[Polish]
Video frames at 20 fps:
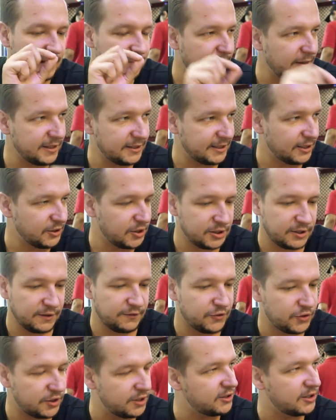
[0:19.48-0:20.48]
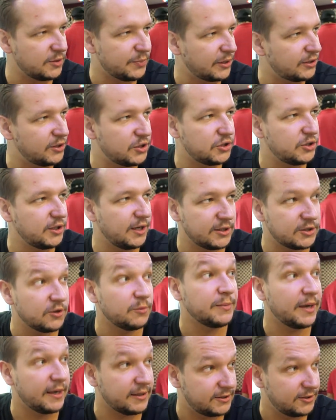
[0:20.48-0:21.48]
przy okazji parę dodatkowych
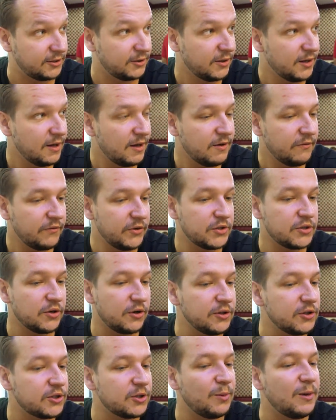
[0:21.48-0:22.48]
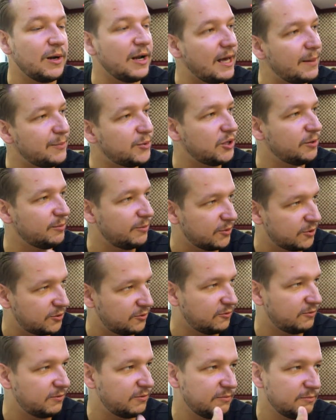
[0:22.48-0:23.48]
pytań o Dubaj zadamy
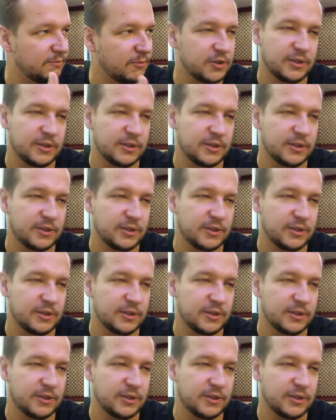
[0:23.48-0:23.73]
Pawłowi.